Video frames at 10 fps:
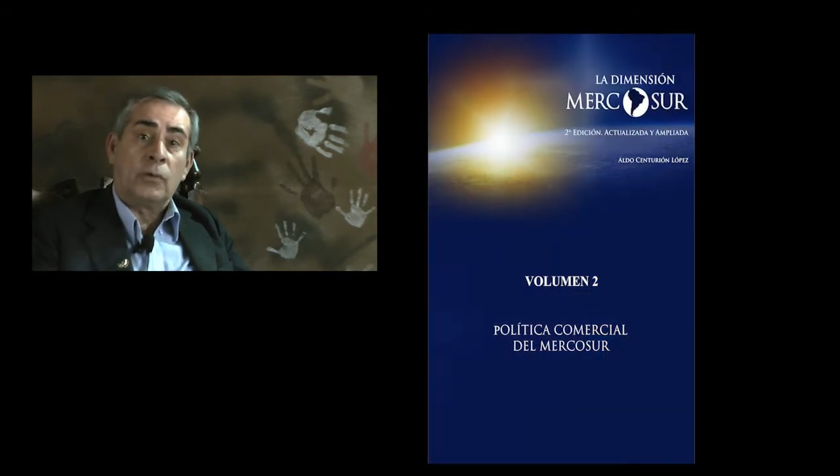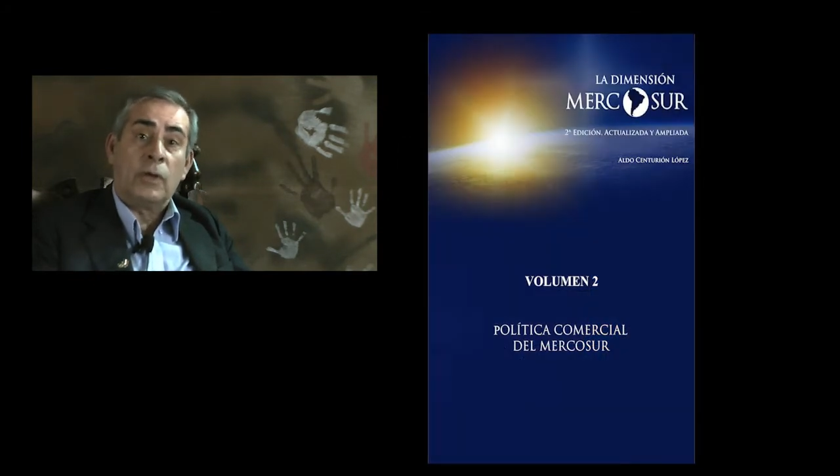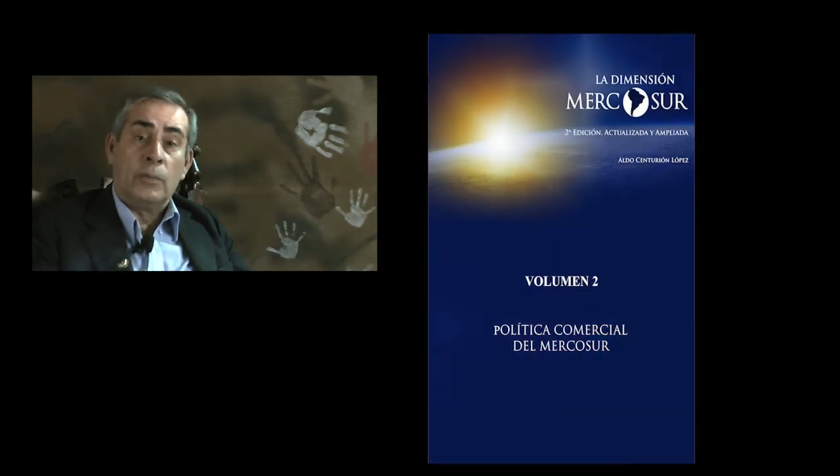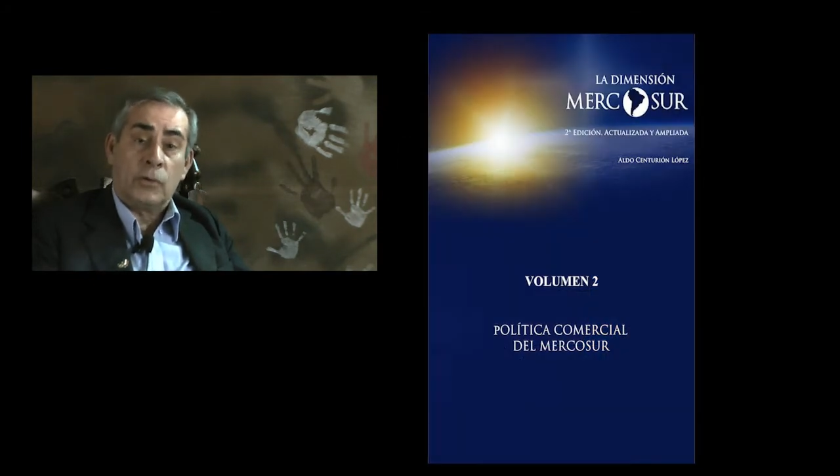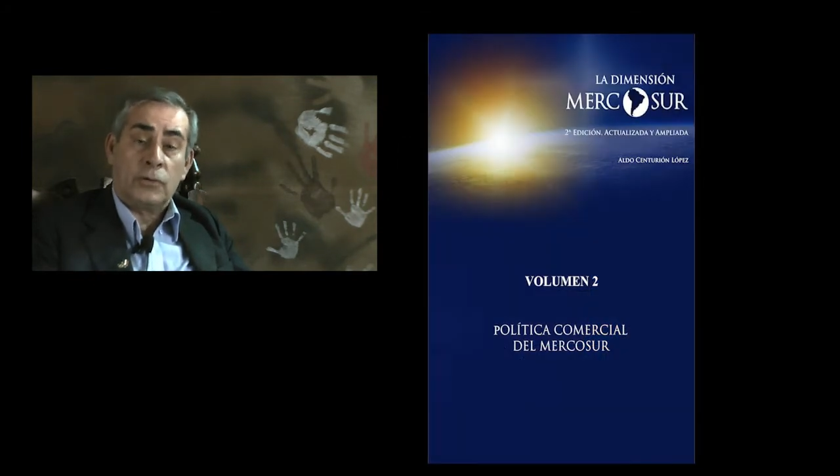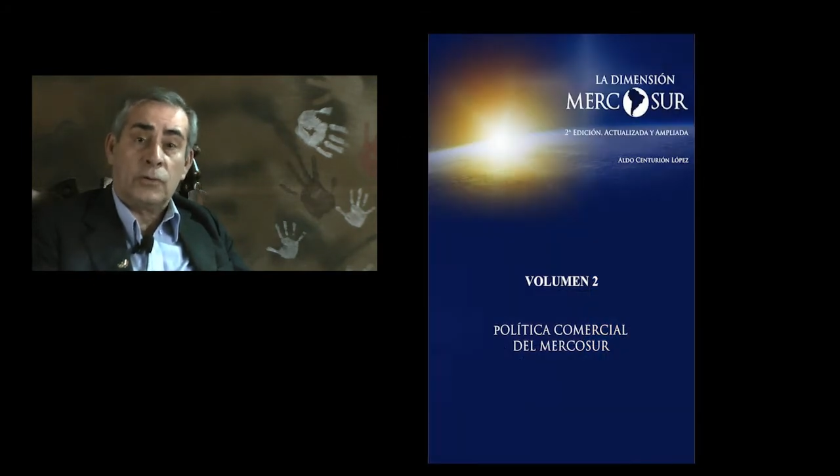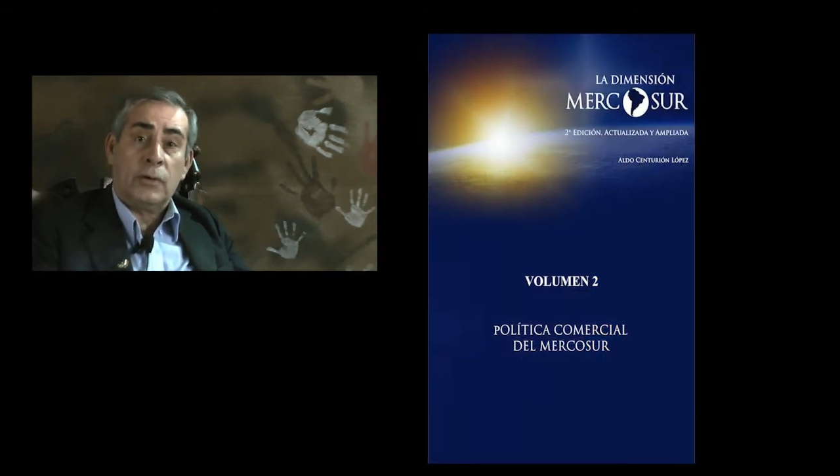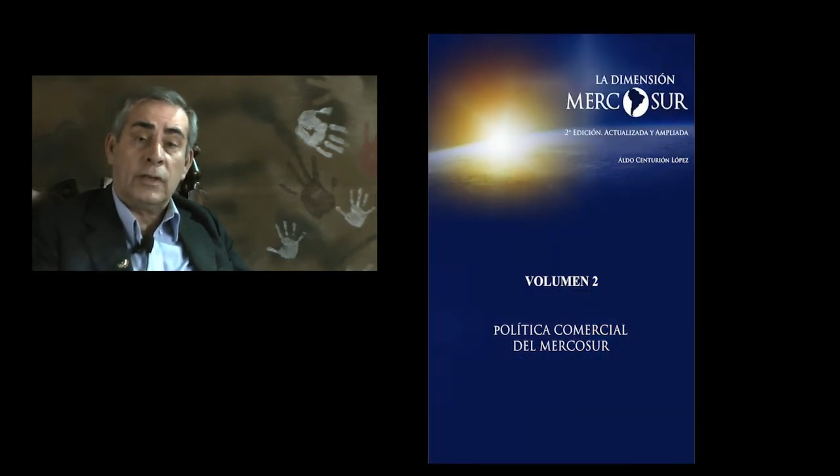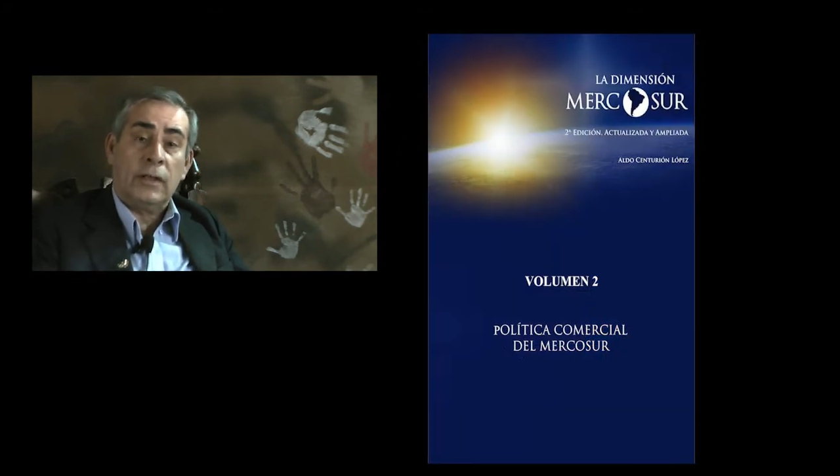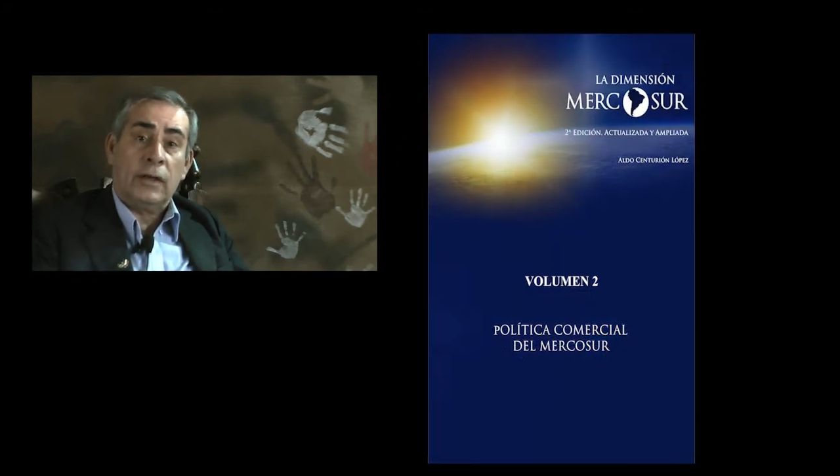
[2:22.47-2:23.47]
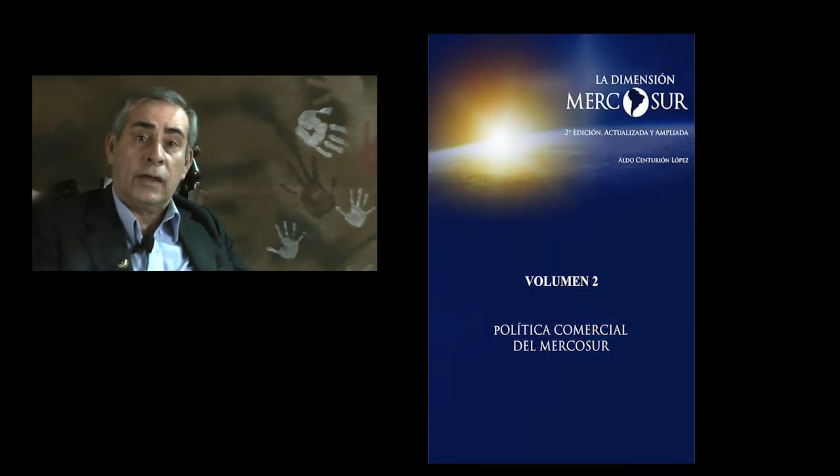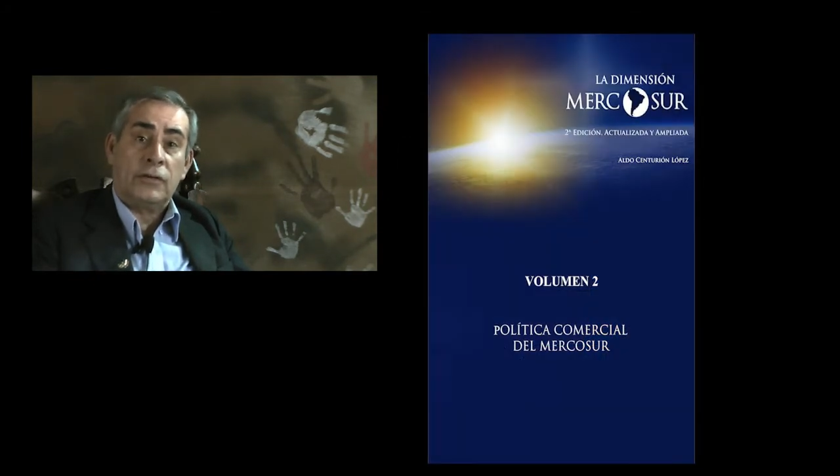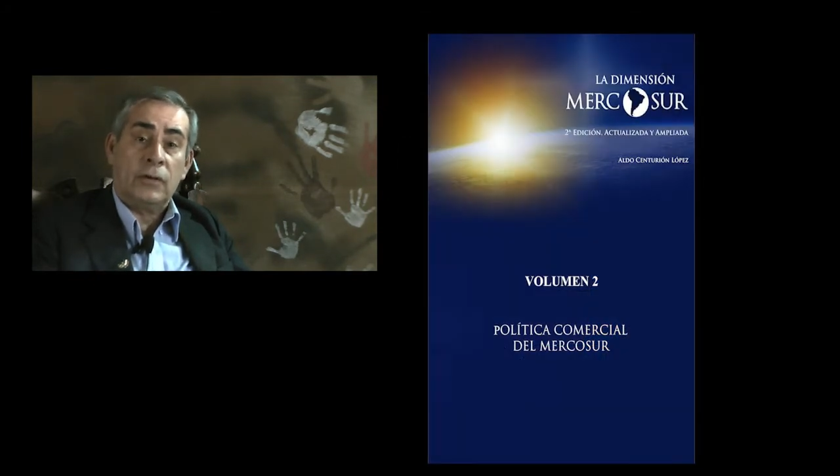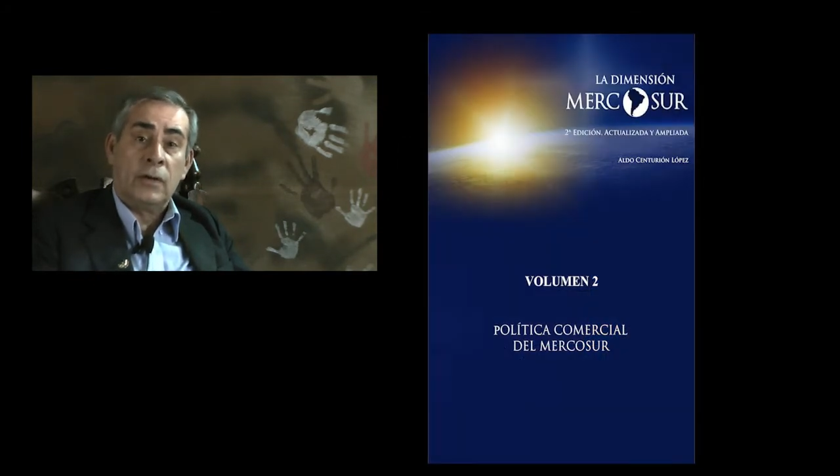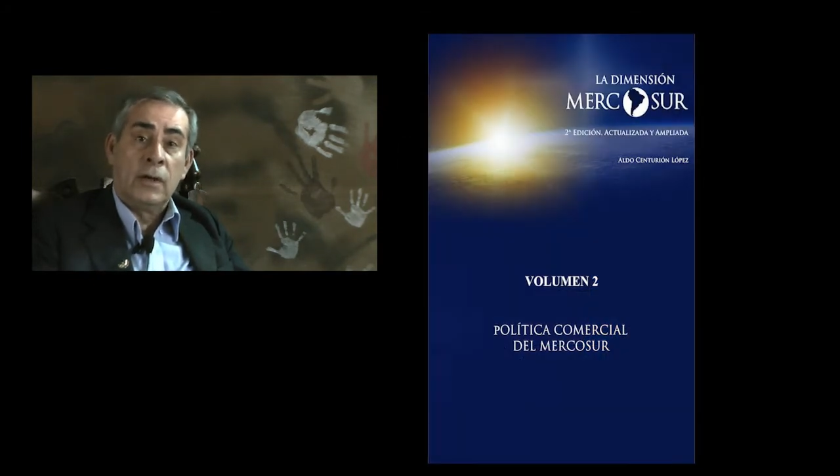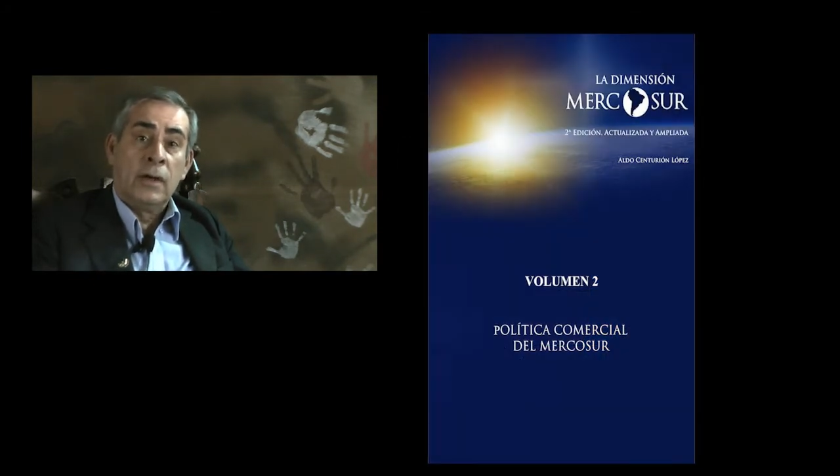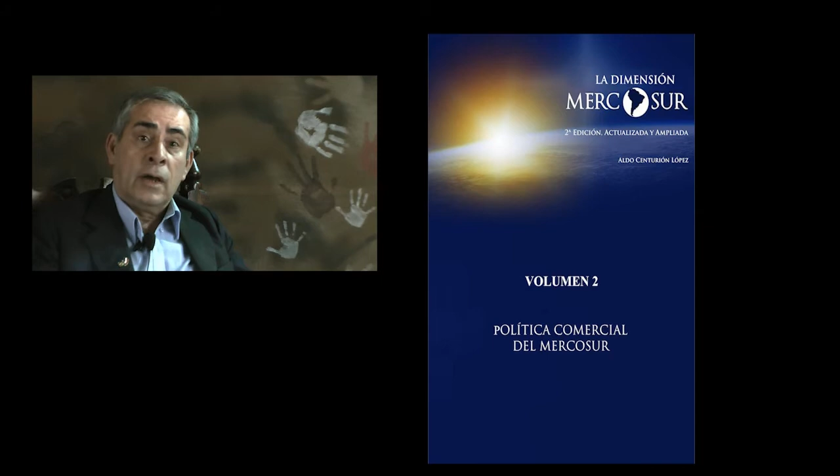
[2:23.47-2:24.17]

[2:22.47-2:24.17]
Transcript: del proceso de integración,